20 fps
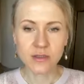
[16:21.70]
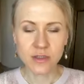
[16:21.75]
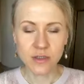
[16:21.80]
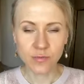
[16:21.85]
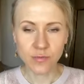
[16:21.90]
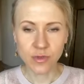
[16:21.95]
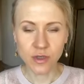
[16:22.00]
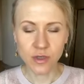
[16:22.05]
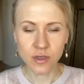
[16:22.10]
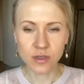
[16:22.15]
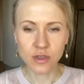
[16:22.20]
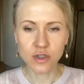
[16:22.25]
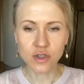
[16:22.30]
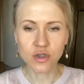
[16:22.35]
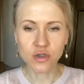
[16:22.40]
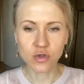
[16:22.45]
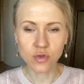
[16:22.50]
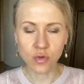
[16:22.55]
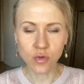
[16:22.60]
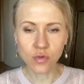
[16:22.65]
Теперь,
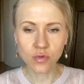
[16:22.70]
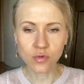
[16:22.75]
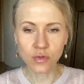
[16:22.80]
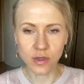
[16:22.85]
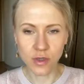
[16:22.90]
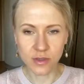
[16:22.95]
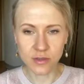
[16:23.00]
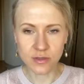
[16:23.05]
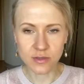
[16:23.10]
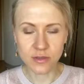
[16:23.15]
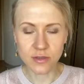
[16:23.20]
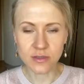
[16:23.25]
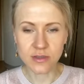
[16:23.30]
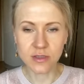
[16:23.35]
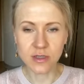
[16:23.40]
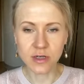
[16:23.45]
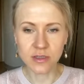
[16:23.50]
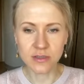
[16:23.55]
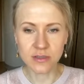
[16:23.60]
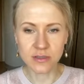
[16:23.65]
что у нас
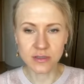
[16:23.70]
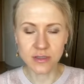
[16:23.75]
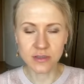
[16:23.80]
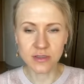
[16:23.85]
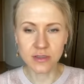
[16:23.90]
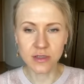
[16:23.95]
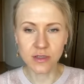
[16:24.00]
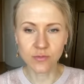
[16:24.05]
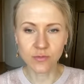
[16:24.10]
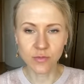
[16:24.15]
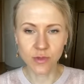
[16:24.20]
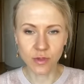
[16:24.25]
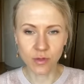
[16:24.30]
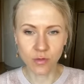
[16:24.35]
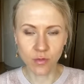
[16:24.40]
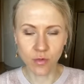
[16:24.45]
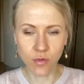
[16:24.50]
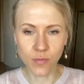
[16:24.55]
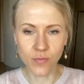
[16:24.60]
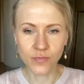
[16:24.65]
с растительным
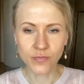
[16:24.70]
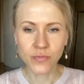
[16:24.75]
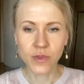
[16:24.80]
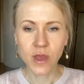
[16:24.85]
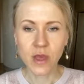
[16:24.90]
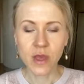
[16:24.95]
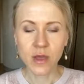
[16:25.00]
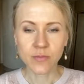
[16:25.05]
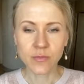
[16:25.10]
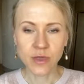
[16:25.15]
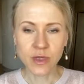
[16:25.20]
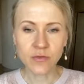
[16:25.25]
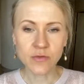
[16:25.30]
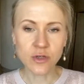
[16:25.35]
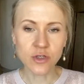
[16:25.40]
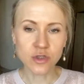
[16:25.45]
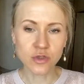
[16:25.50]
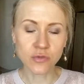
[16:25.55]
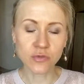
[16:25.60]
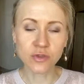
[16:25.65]
белком?
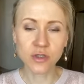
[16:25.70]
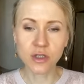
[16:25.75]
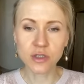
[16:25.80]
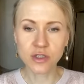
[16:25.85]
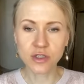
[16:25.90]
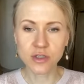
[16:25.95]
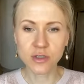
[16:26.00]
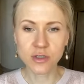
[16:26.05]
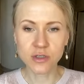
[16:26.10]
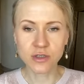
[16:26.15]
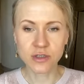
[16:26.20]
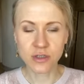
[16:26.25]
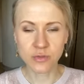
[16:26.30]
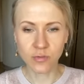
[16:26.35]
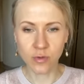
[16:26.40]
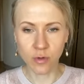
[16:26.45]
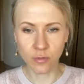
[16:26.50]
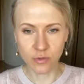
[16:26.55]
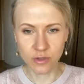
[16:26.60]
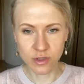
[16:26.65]
Первое, что вы должны
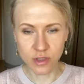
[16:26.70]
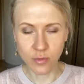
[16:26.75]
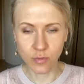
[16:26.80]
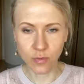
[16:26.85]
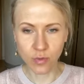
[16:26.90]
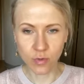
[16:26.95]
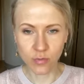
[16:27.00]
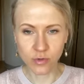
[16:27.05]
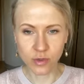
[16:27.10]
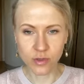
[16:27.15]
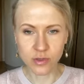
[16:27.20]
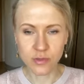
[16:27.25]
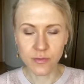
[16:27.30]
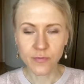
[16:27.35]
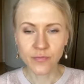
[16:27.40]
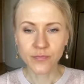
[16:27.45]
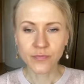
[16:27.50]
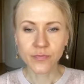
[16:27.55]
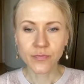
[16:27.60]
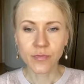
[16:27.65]
запомнить.
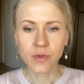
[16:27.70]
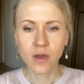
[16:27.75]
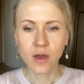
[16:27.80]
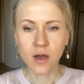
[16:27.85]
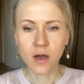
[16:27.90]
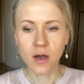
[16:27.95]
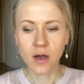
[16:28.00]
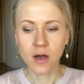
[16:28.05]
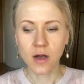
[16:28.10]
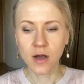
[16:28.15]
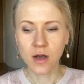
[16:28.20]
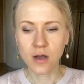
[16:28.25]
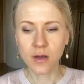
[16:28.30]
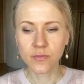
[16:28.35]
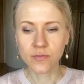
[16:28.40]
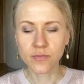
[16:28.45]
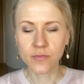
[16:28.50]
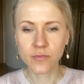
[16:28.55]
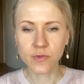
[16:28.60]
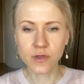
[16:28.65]

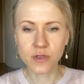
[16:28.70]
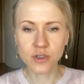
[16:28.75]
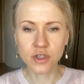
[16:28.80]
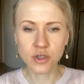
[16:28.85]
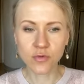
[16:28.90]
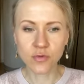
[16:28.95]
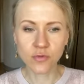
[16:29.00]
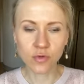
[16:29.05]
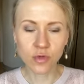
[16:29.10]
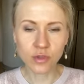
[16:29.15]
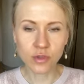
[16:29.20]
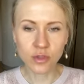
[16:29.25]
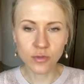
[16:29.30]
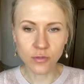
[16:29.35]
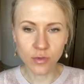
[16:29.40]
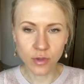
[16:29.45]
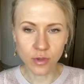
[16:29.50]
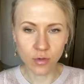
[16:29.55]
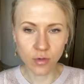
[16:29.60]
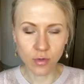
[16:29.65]
А
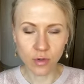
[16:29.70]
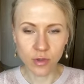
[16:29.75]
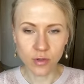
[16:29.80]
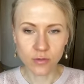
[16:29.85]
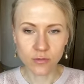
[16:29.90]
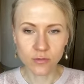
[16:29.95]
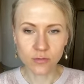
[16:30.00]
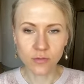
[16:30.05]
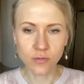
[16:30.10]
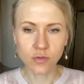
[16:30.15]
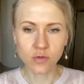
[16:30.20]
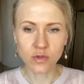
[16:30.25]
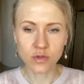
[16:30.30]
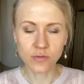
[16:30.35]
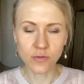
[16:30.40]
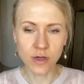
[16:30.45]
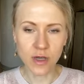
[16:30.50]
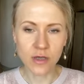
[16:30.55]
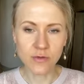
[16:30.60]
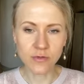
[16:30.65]
животный белок
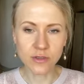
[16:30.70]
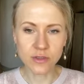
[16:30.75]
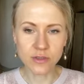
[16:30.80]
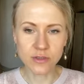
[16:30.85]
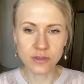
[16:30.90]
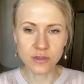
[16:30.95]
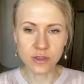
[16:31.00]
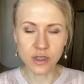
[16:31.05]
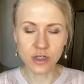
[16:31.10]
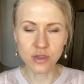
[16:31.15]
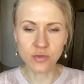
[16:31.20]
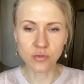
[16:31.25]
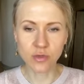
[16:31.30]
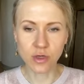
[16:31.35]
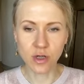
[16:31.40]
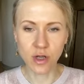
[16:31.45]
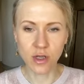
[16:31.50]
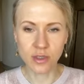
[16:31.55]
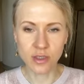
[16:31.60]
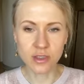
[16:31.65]
усваивается нашим
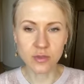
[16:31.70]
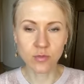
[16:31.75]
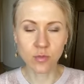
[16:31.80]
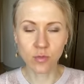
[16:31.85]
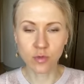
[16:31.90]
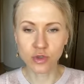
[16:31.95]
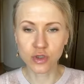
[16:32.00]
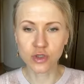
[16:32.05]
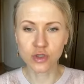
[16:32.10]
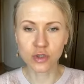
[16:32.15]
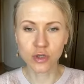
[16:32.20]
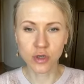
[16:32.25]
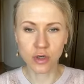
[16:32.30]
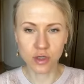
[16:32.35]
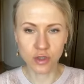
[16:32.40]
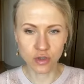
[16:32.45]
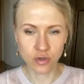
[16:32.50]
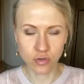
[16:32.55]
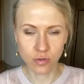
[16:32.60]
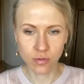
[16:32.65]
организмом очень
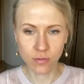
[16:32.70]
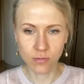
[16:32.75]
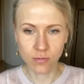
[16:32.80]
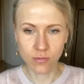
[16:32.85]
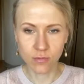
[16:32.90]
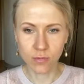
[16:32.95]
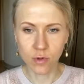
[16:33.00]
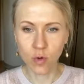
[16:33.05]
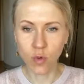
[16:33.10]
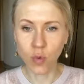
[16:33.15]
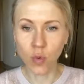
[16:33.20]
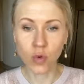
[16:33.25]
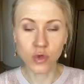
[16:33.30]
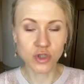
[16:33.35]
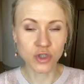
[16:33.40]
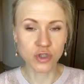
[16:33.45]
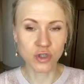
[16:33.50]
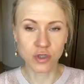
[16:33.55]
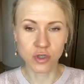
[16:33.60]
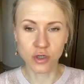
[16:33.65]
хорошо.
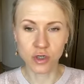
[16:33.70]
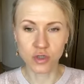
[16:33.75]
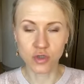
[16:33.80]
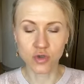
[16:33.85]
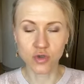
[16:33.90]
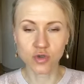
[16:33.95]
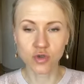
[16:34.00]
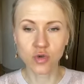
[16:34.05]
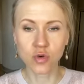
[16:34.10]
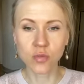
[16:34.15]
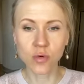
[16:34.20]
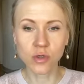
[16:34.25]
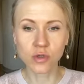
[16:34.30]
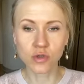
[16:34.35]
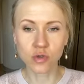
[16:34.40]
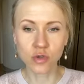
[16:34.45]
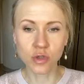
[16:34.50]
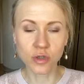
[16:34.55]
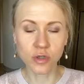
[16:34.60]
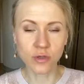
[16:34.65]
Очень хорошо, что бы
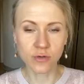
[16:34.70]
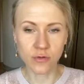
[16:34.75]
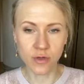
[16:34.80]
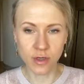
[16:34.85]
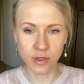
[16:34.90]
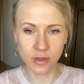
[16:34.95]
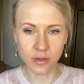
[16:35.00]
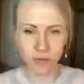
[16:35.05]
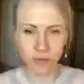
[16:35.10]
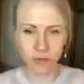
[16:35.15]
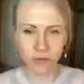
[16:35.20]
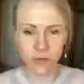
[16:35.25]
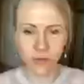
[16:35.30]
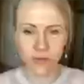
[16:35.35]
кто ни говорил.